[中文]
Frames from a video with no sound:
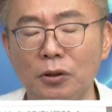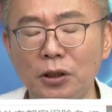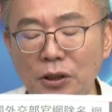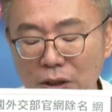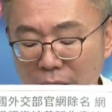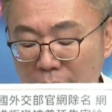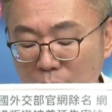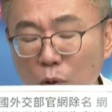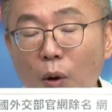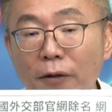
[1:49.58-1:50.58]
一些
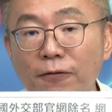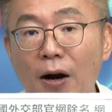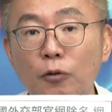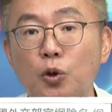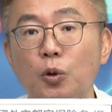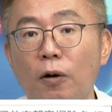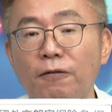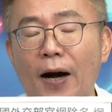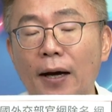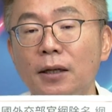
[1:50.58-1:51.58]
官方说
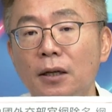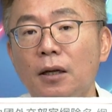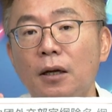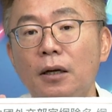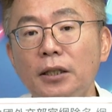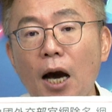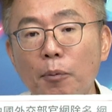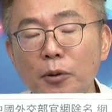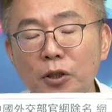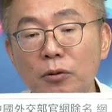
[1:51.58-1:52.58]
法，要
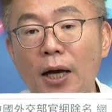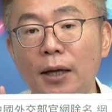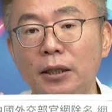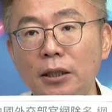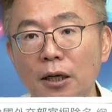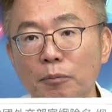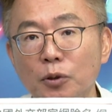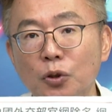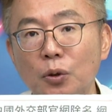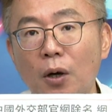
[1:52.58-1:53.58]
不就他宁可不
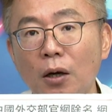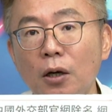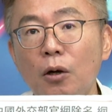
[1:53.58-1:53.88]
说。